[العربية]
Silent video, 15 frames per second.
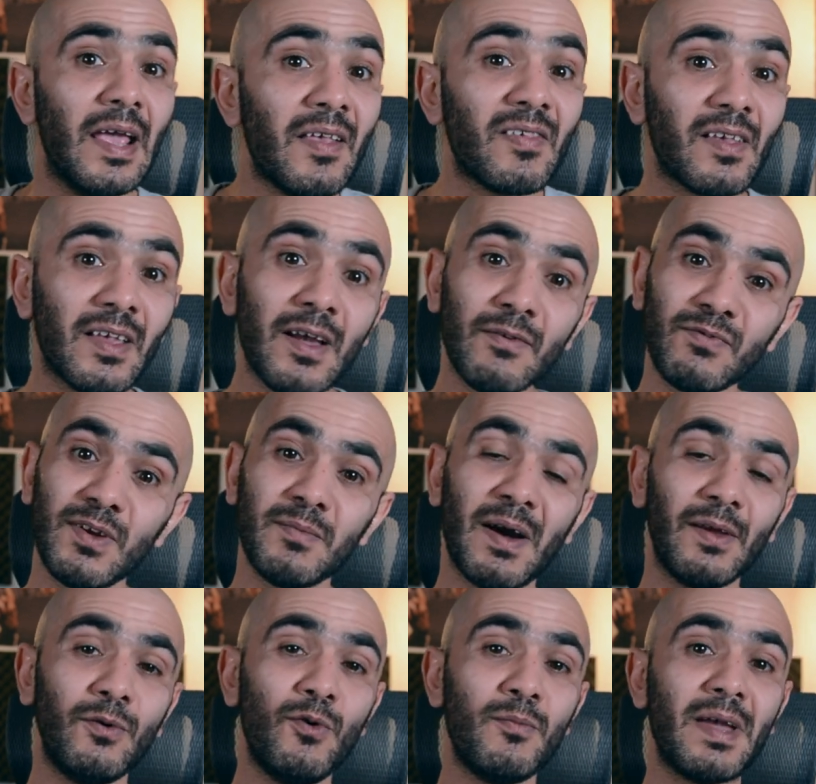إذا كان في
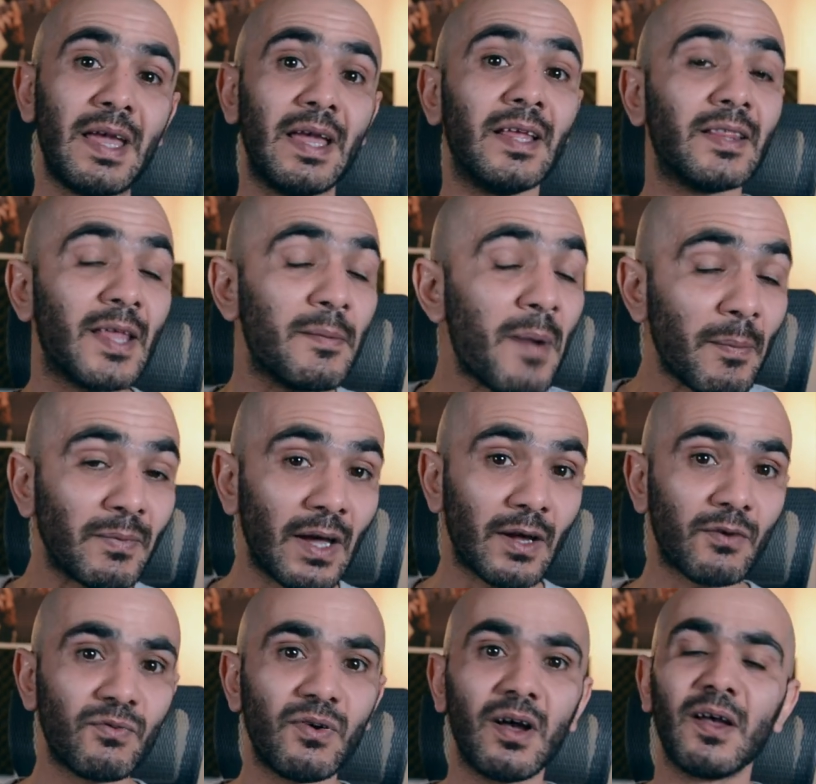معلومة أنت ما
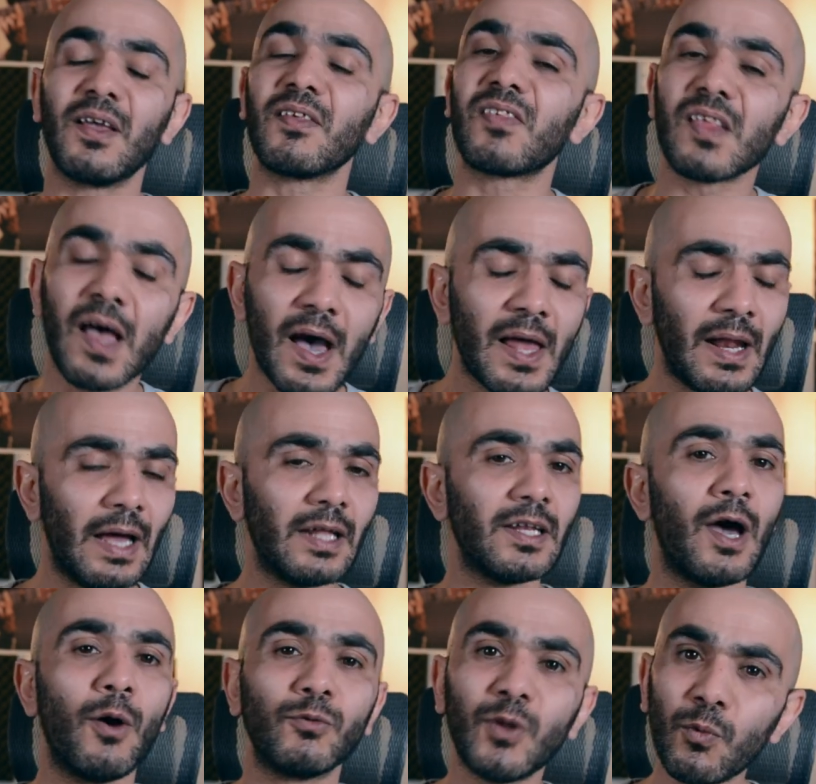بتعرفها اسأل
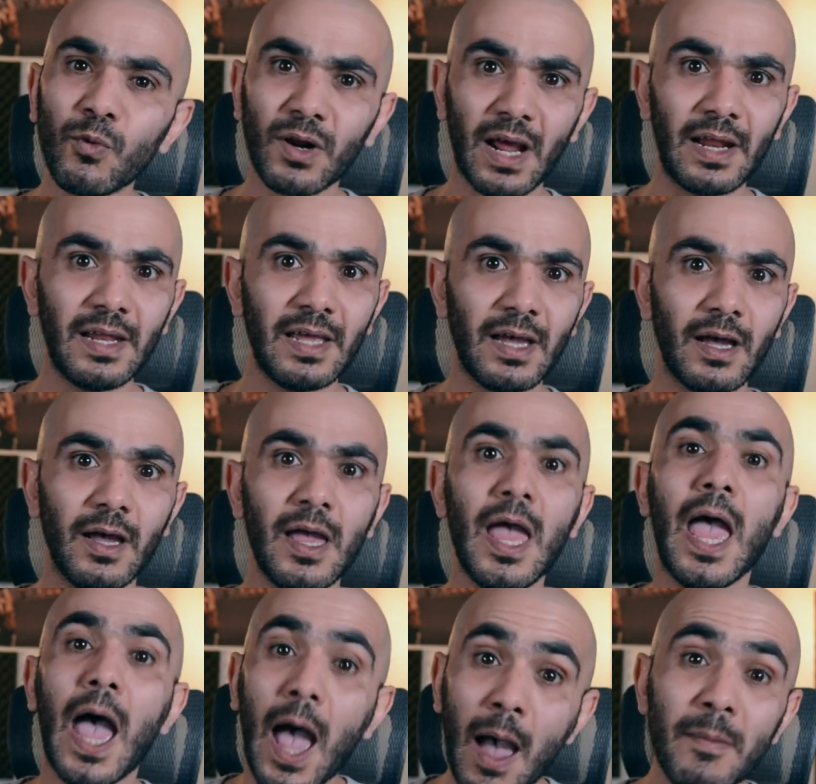عنها ودور عليها
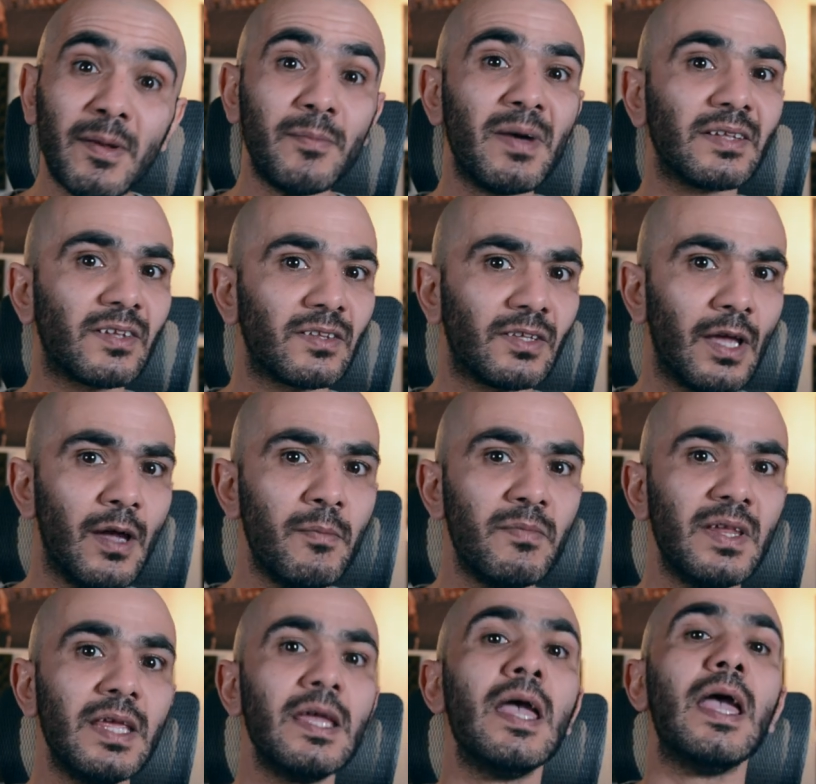قبل ما
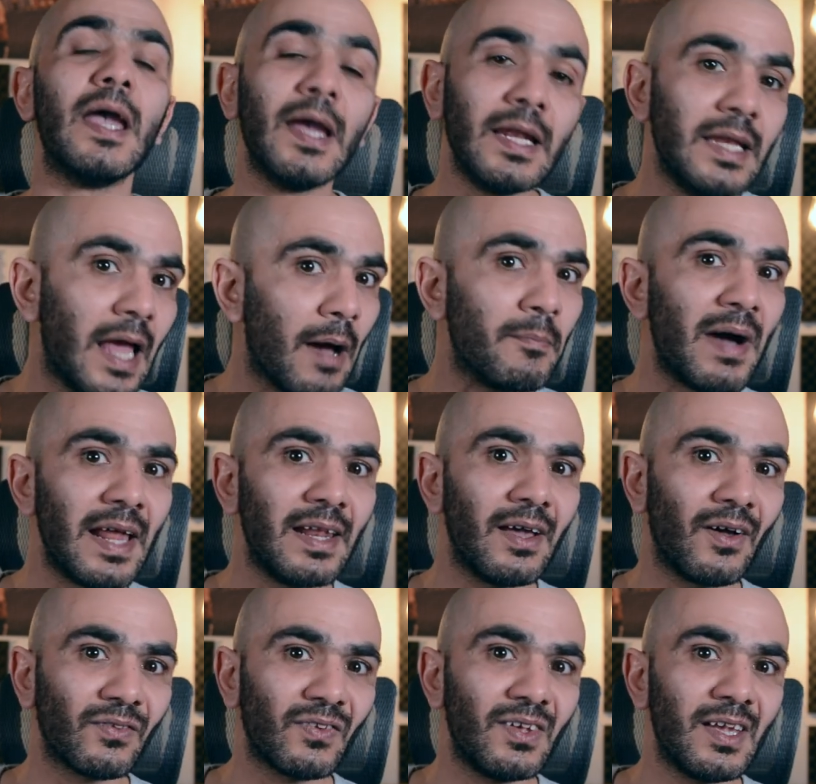تتهمني أني عمال
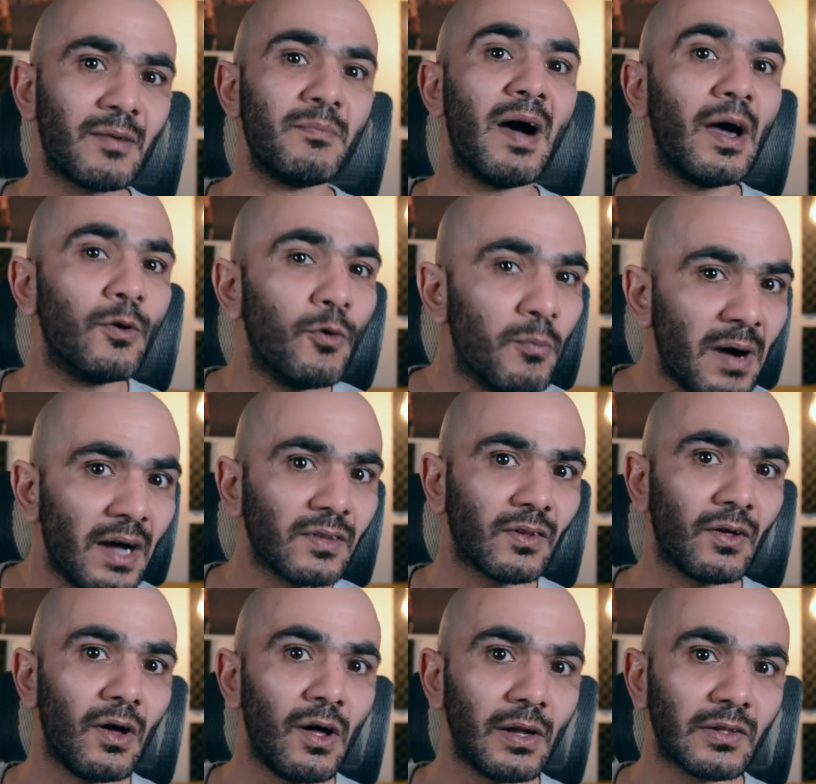أعطيك
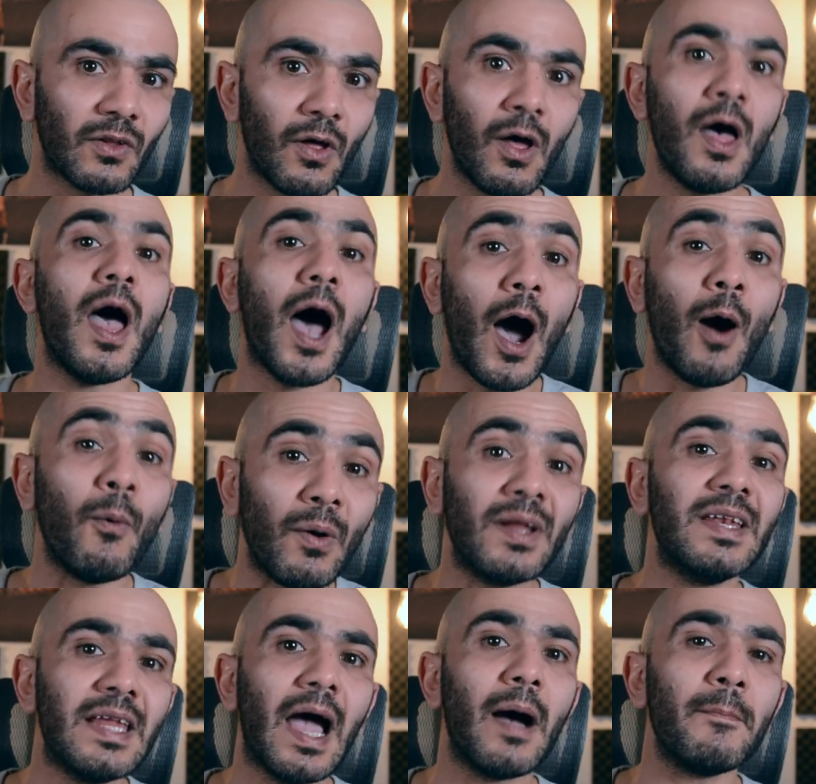معلومات غالطة أو
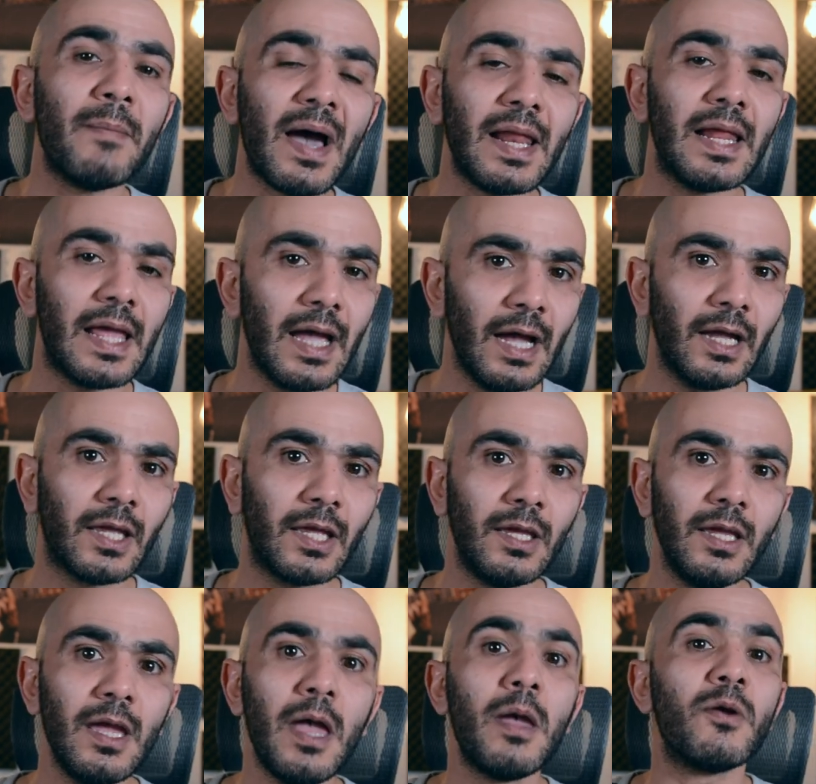أني عمالي
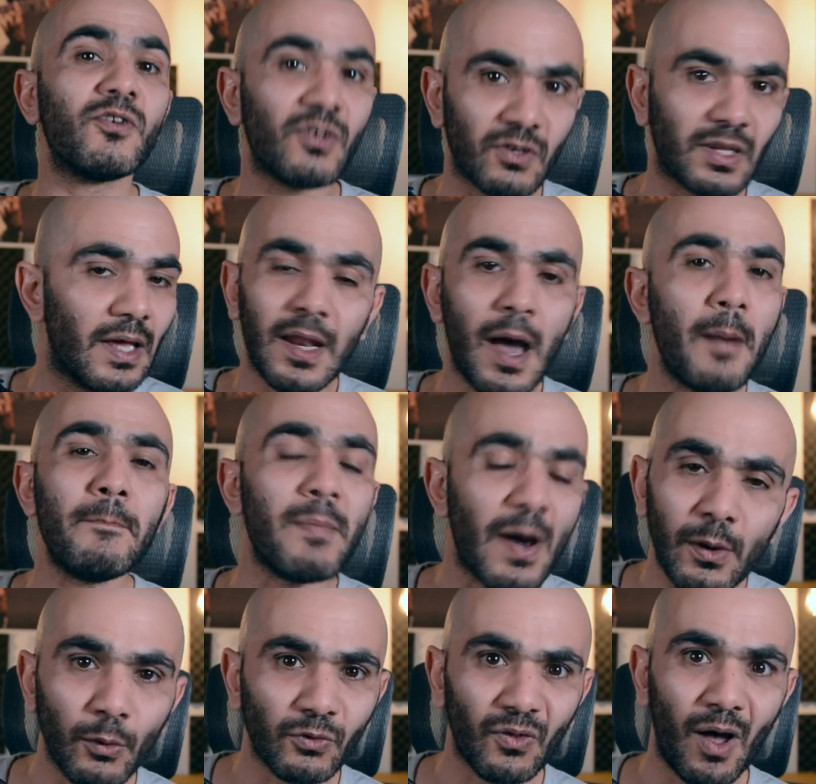أحكي كلام ما
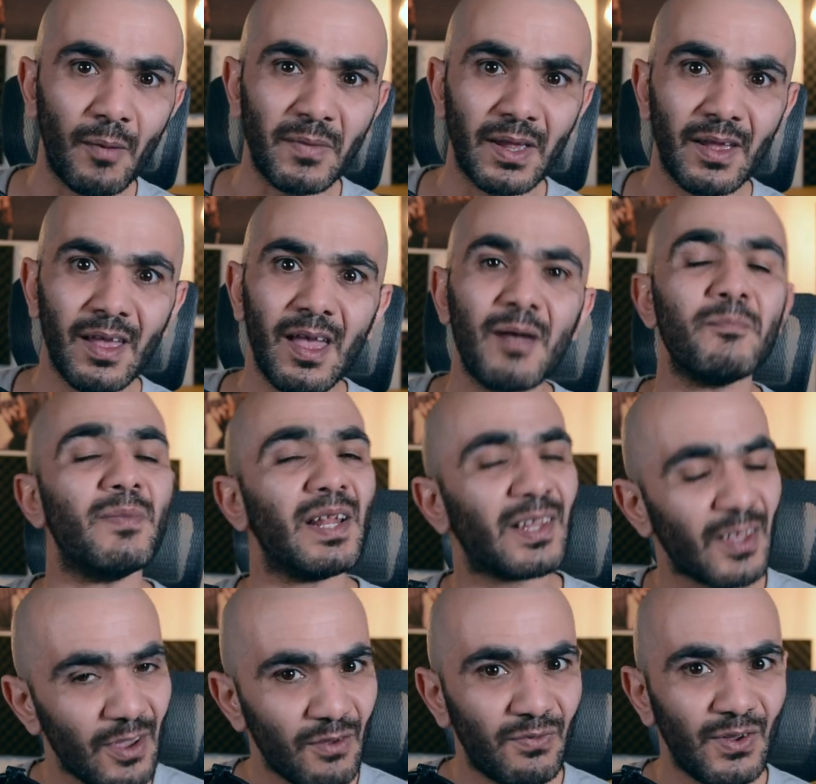له طعمه
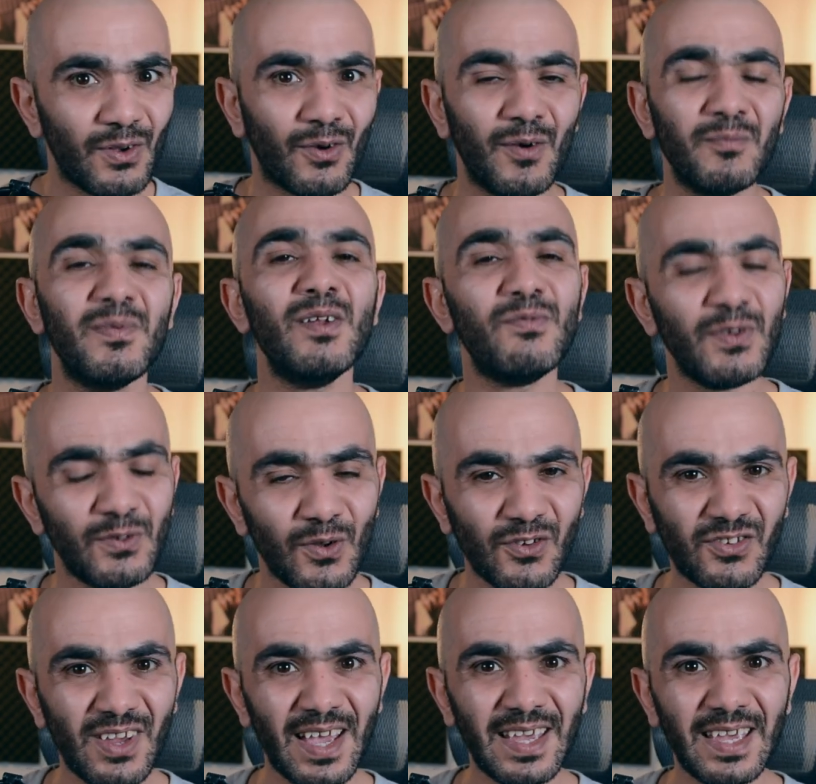بلتقي فيكم بالفيديو
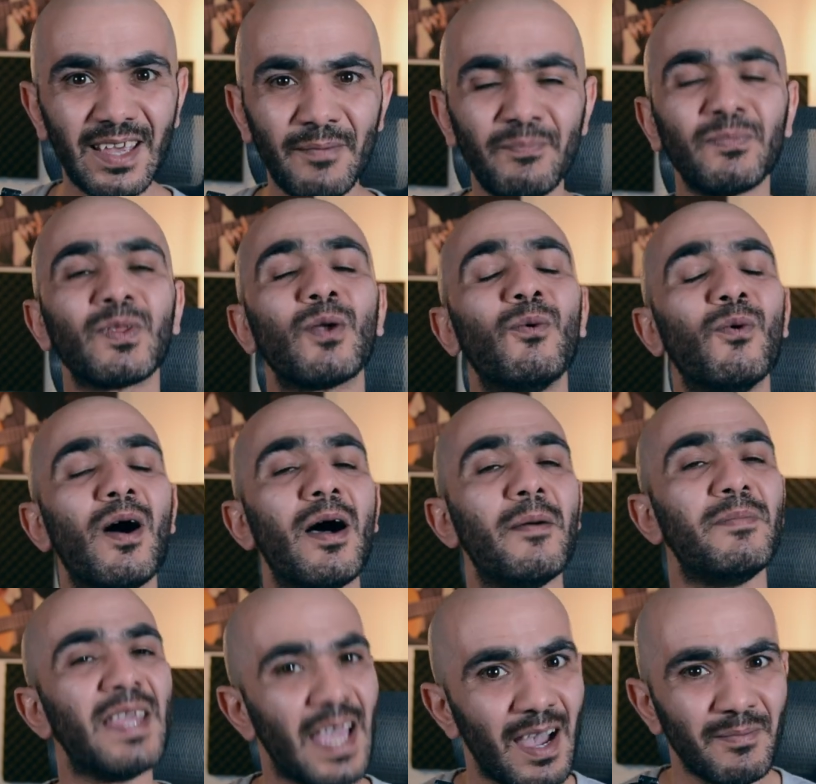الجاي
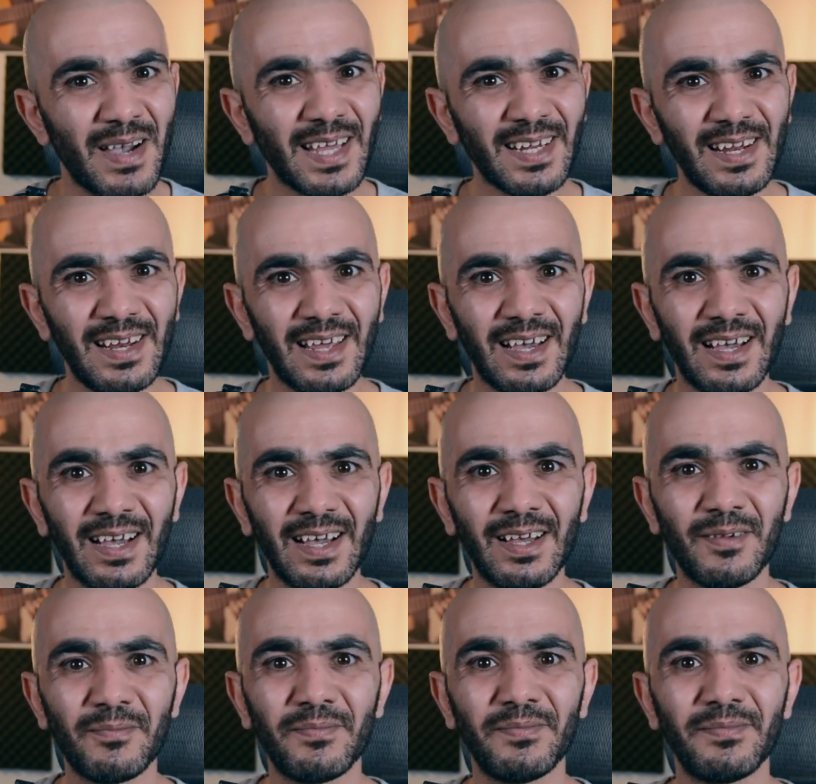وبأمان الله